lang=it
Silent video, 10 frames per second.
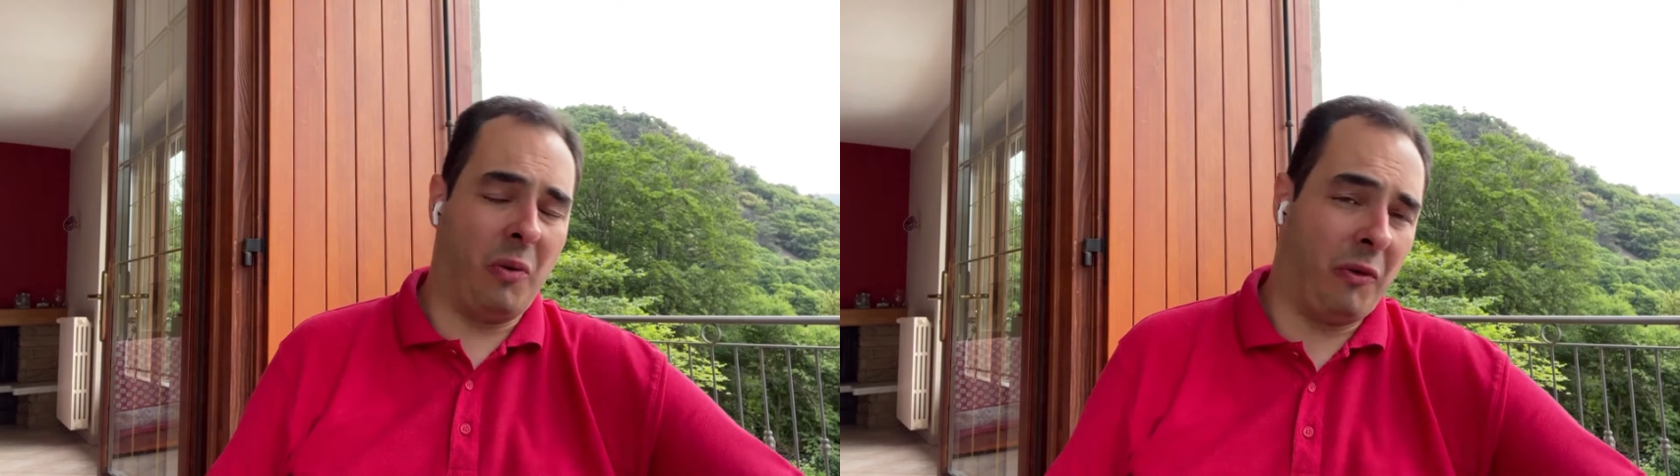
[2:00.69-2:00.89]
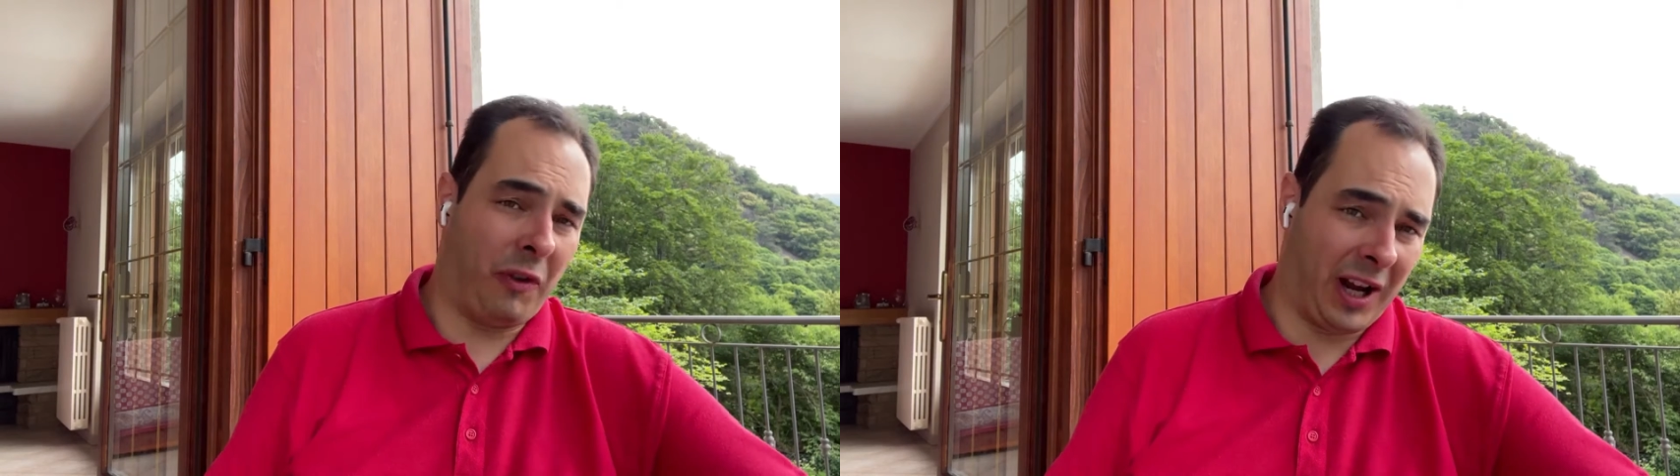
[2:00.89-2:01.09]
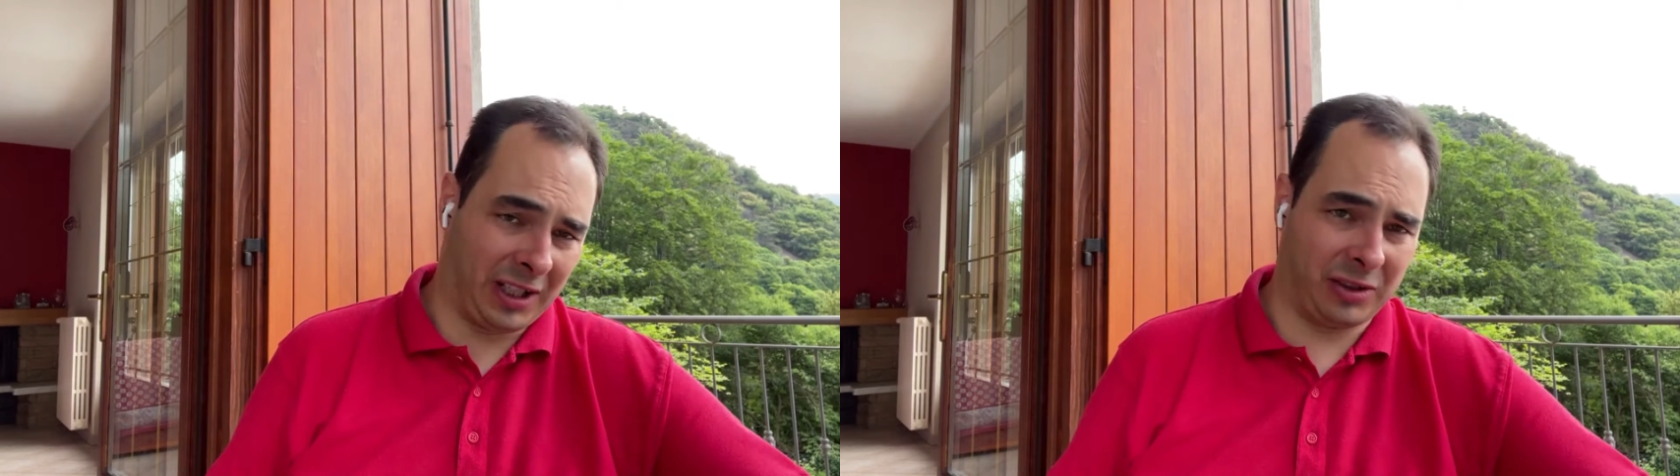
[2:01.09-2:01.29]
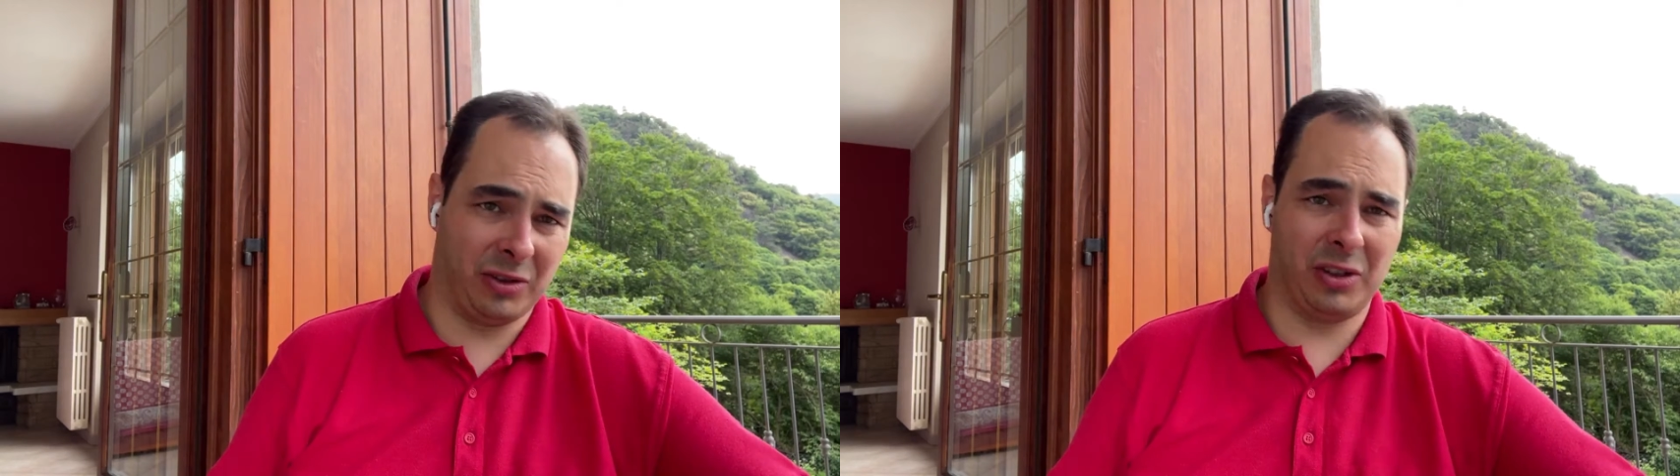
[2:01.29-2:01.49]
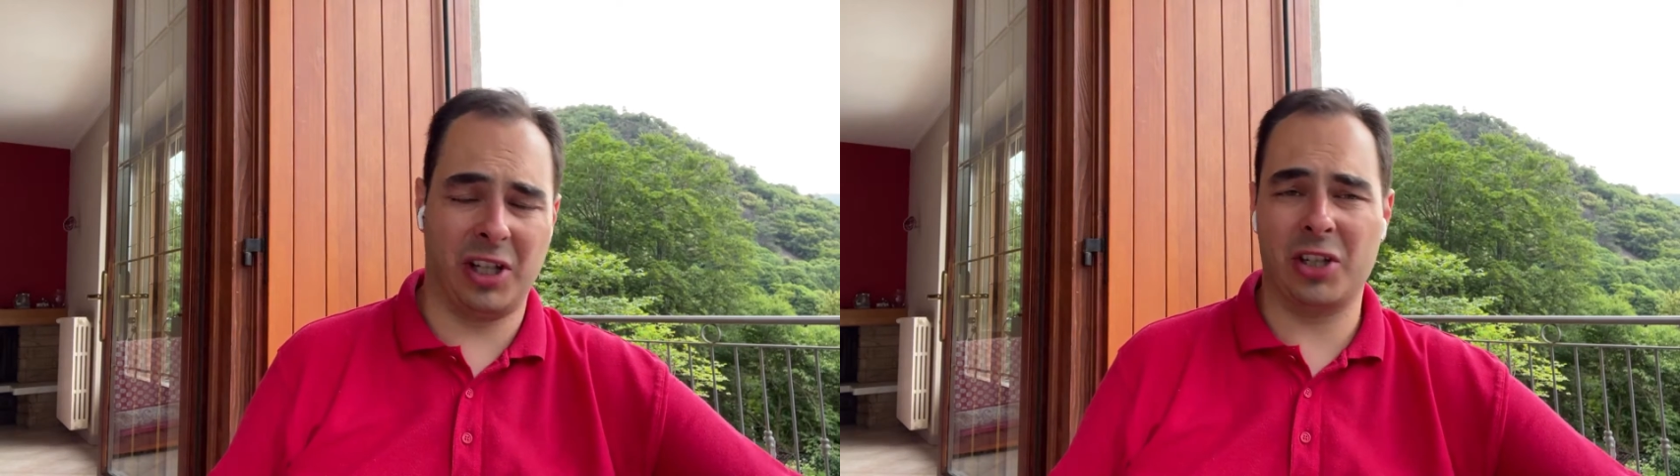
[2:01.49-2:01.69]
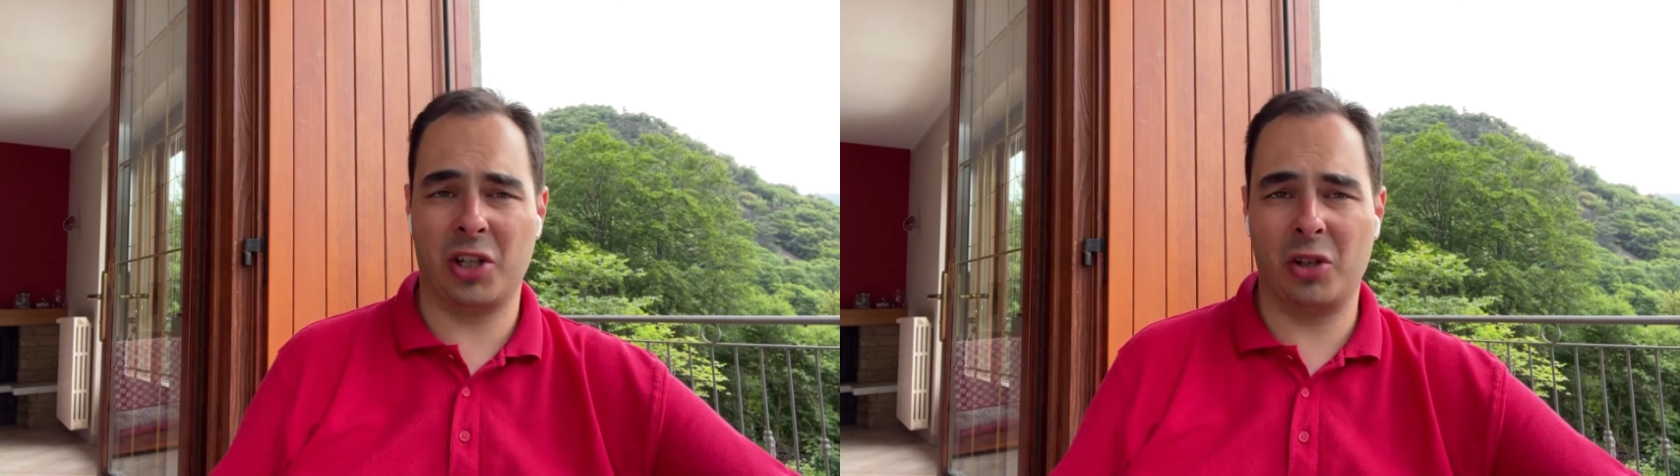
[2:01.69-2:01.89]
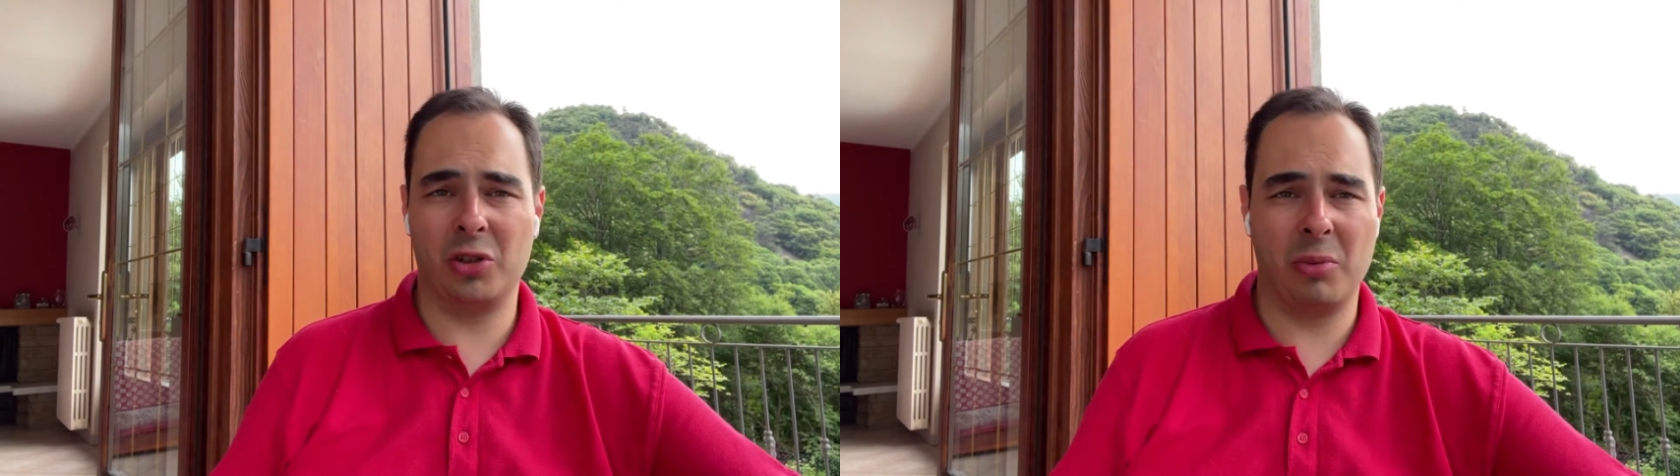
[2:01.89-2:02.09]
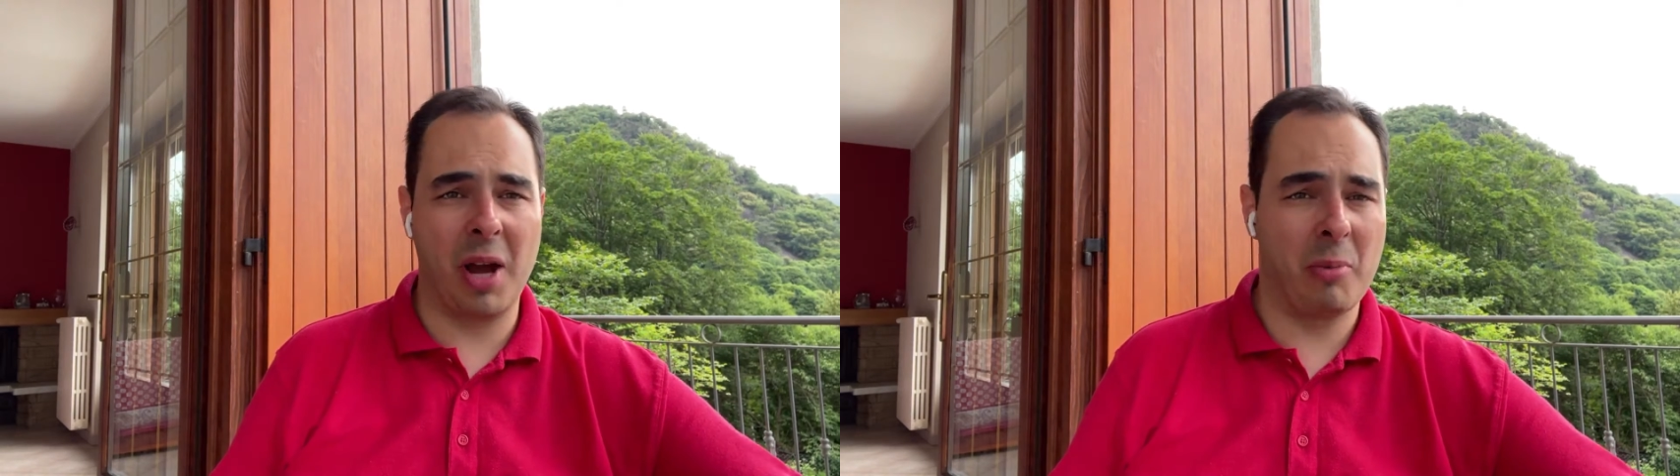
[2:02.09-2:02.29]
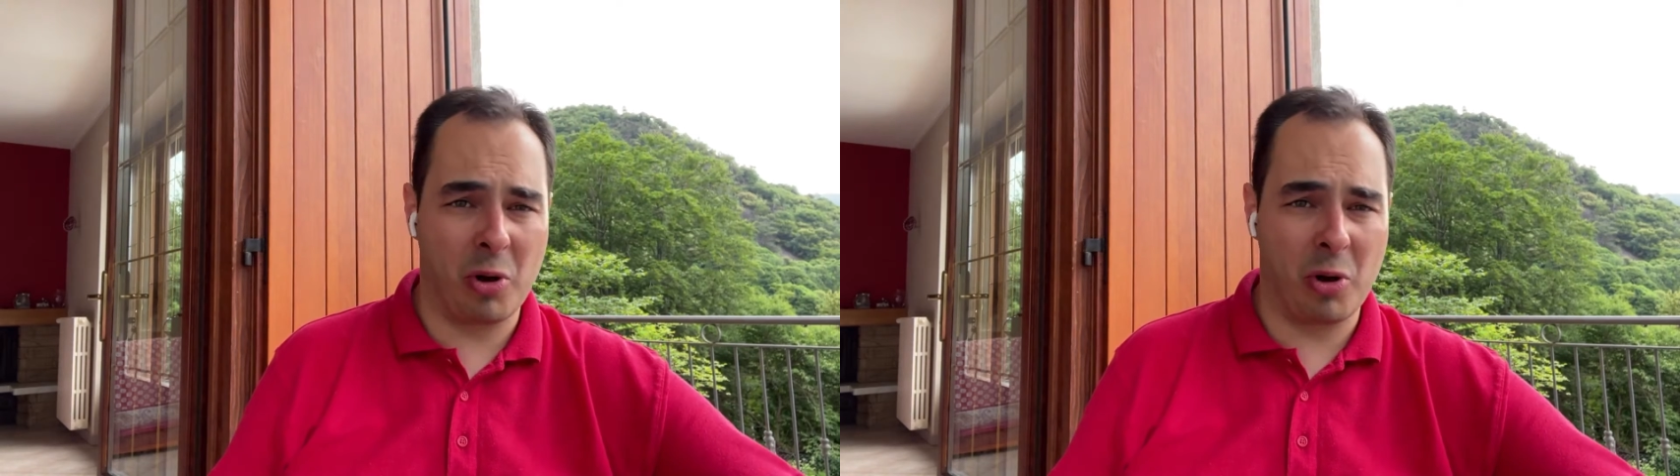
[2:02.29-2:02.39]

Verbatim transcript: un fatto che secondo me è